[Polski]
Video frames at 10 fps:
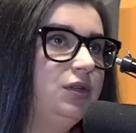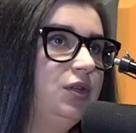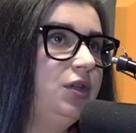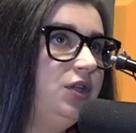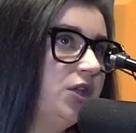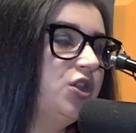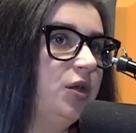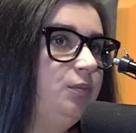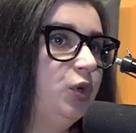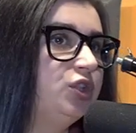ty
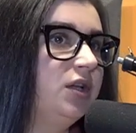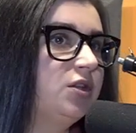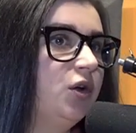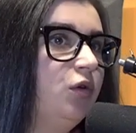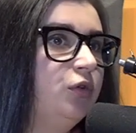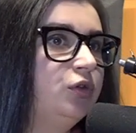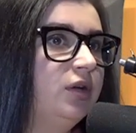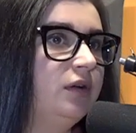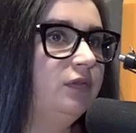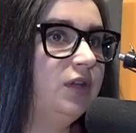jeszcze posiadasz jako
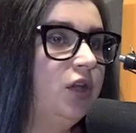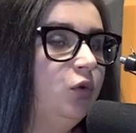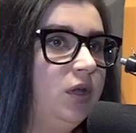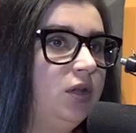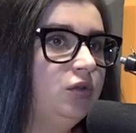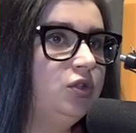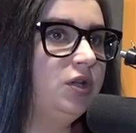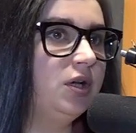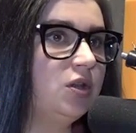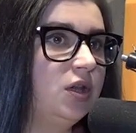fotograf takie
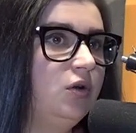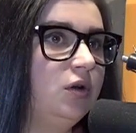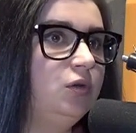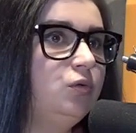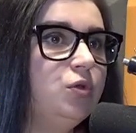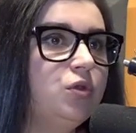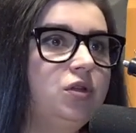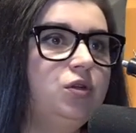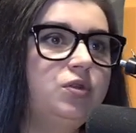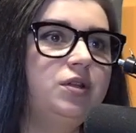umiejętności ręcznego retuszu, czy
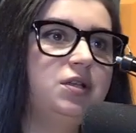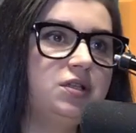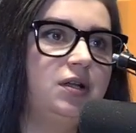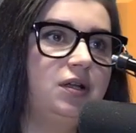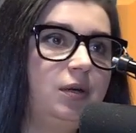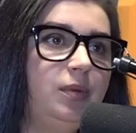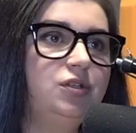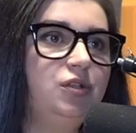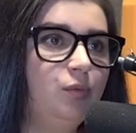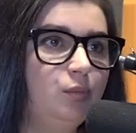ty już jesteś erata
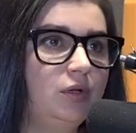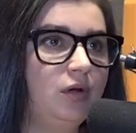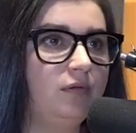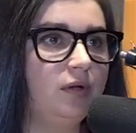bardziej komputerowa?